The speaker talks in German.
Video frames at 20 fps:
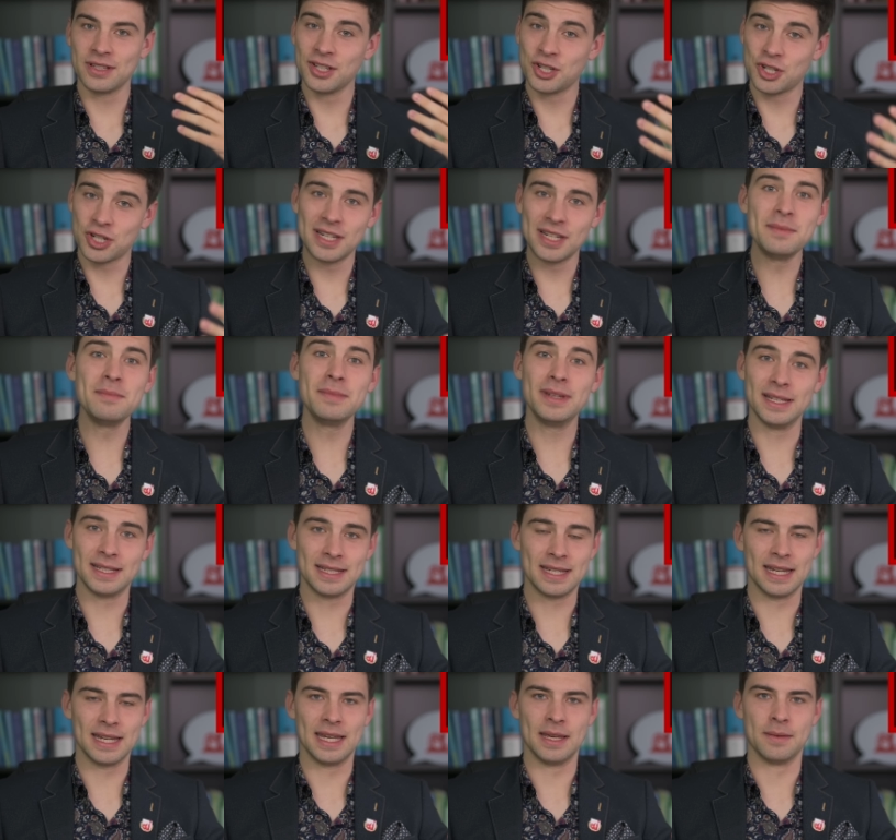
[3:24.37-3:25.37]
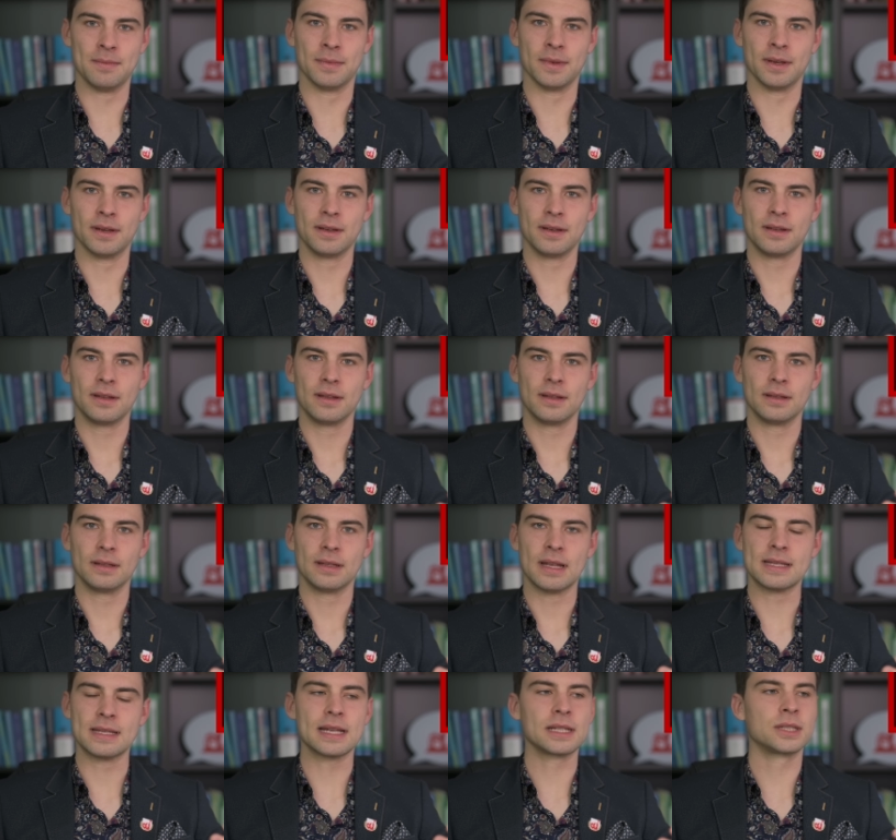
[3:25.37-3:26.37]
stimmliche Ebene,
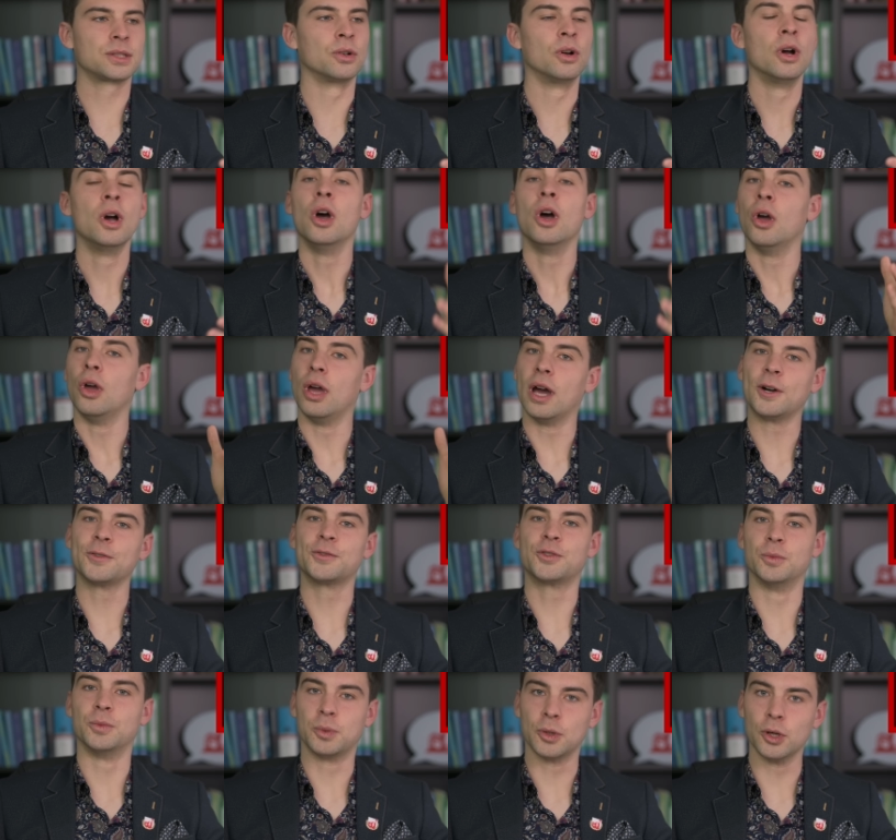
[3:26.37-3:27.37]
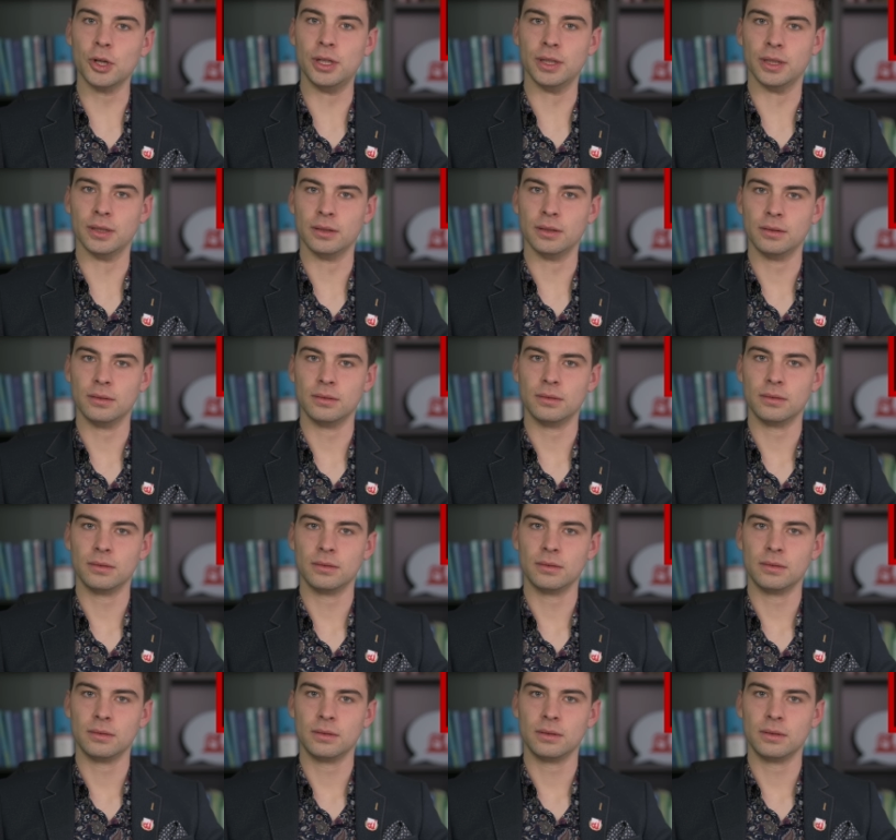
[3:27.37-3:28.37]
da sagst du, hör auf zu brüllen.
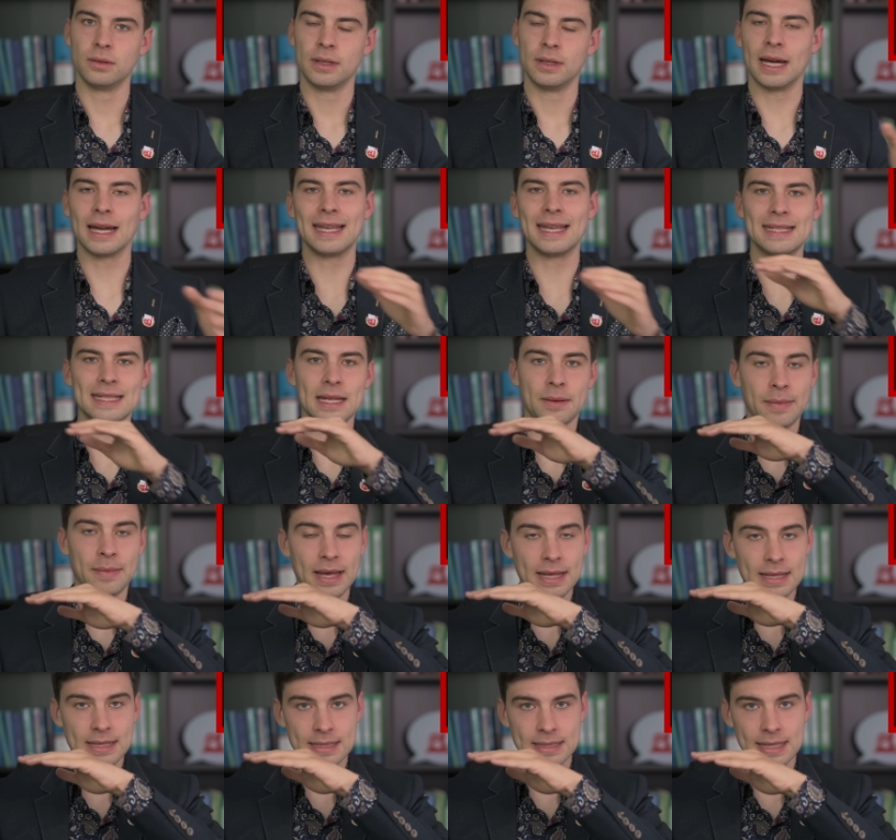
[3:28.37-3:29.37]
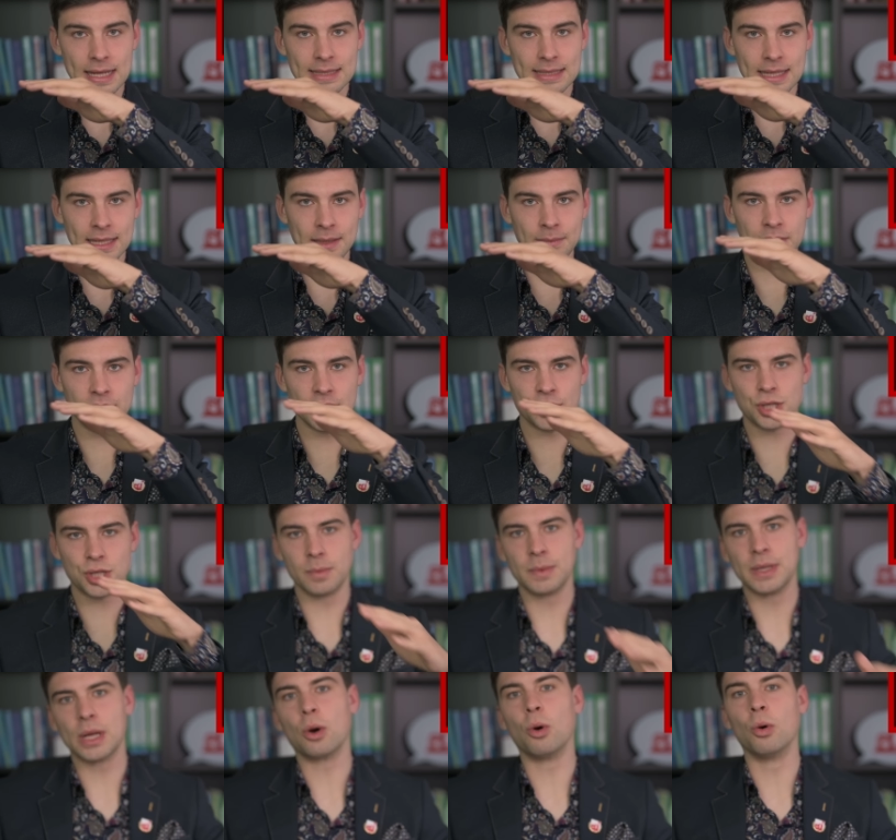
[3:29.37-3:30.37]
Da gehst am Satzende mit der
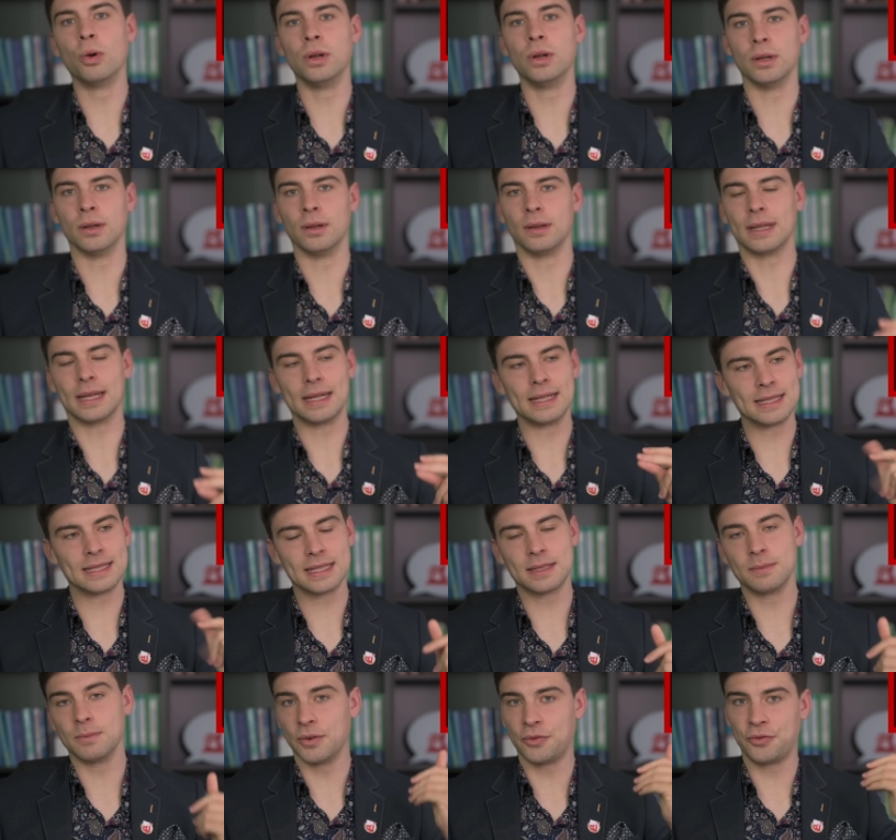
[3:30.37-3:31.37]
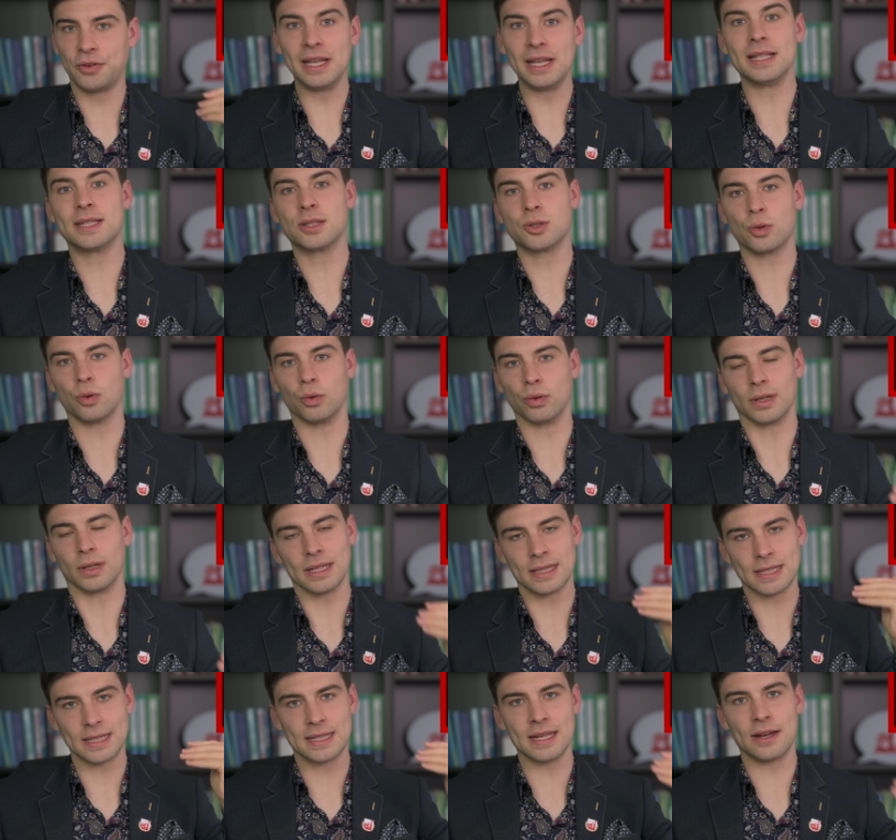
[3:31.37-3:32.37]
Stimme nach unten, dann ist es ein Befehlston,
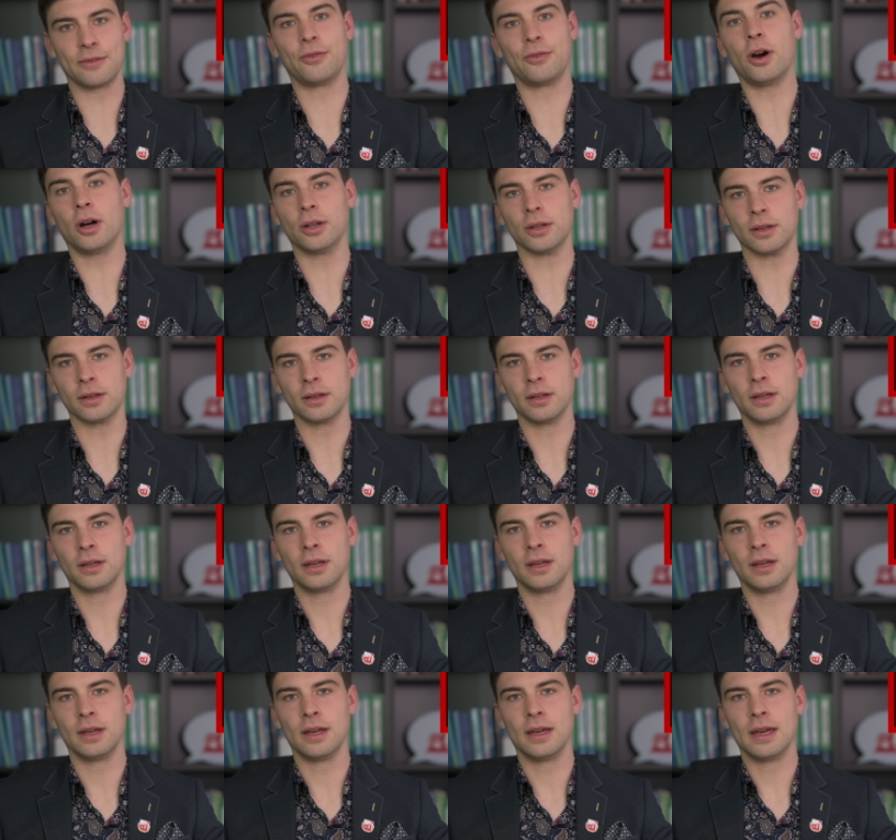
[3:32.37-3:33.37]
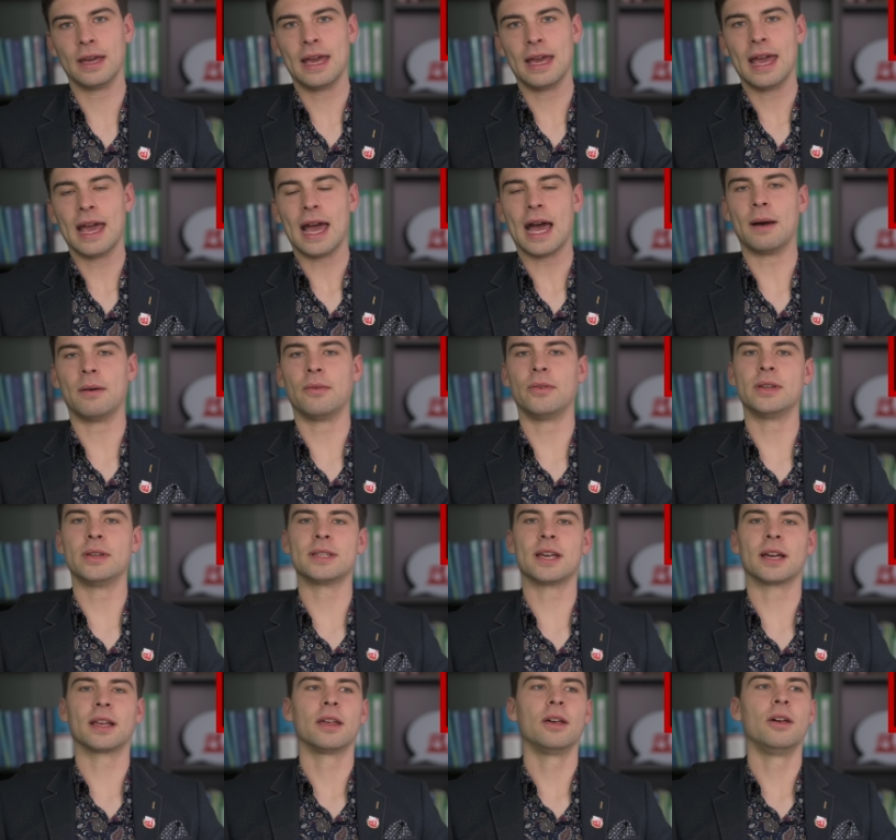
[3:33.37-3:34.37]
das ist nach vorne. Aber wenn du
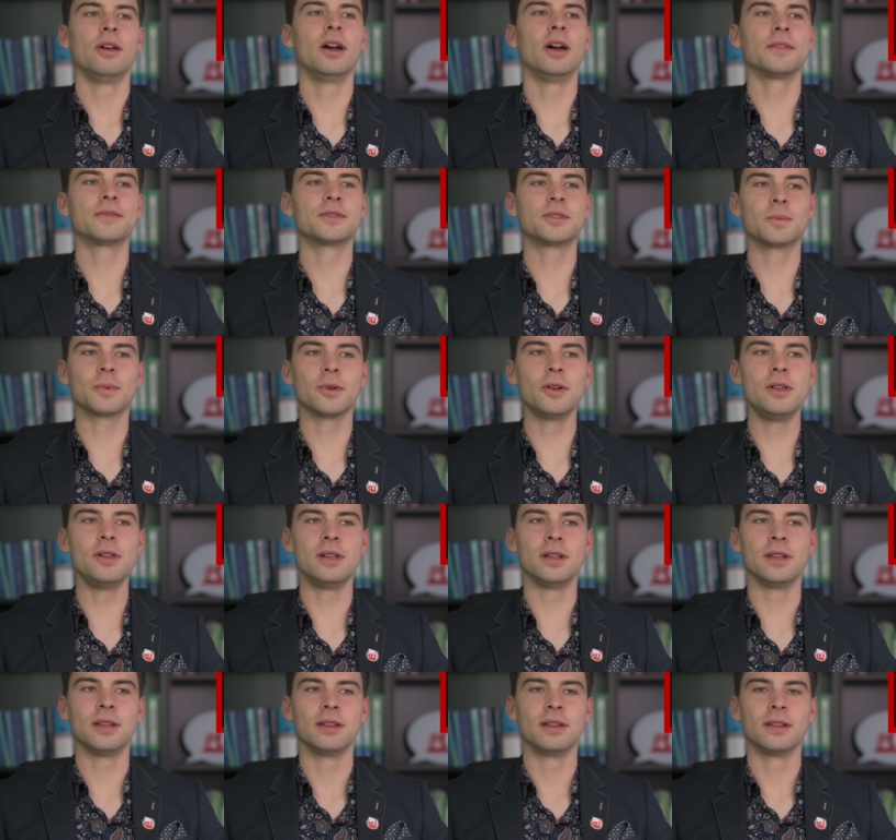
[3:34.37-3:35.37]
sagst, hör auf zu brüllen,